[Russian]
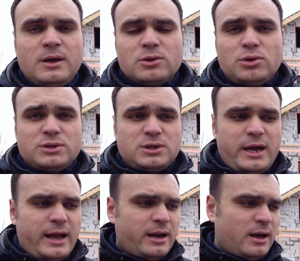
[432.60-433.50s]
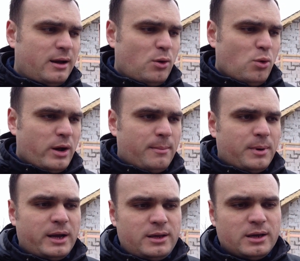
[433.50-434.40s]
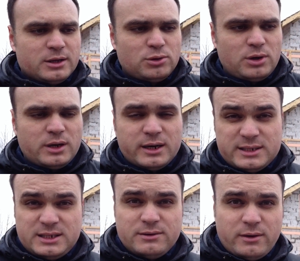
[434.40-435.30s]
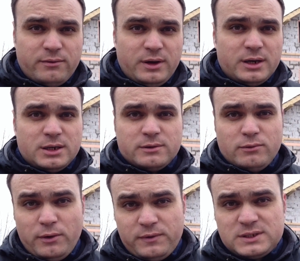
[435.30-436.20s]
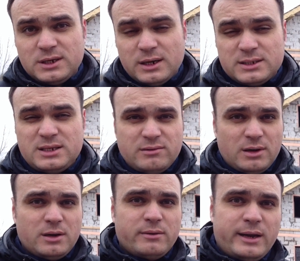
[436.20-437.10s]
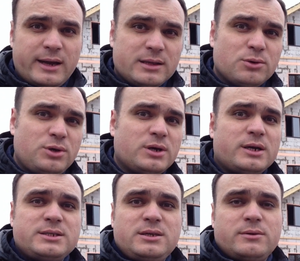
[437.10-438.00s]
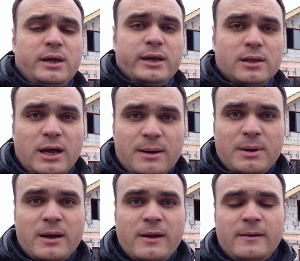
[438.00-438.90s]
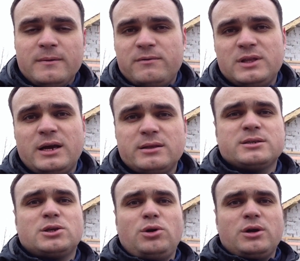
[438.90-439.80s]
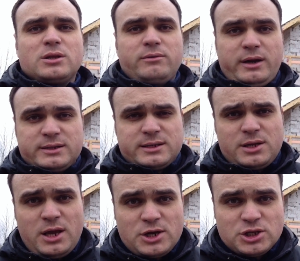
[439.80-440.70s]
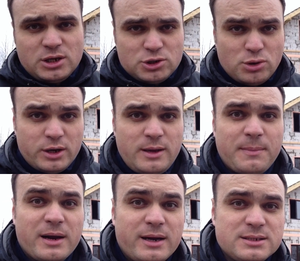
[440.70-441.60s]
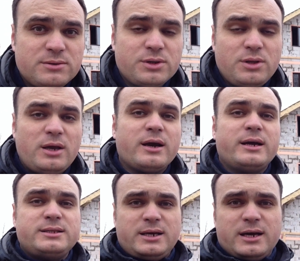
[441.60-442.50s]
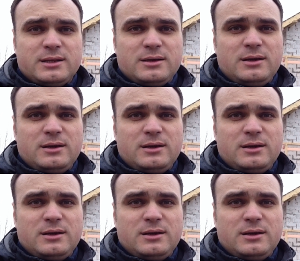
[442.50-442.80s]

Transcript: То есть реально у компаний, которые красиво выглядят в офисе, красиво говорят, у них красивая реклама, видать на стройках творится нечто, что они показывать не хотят.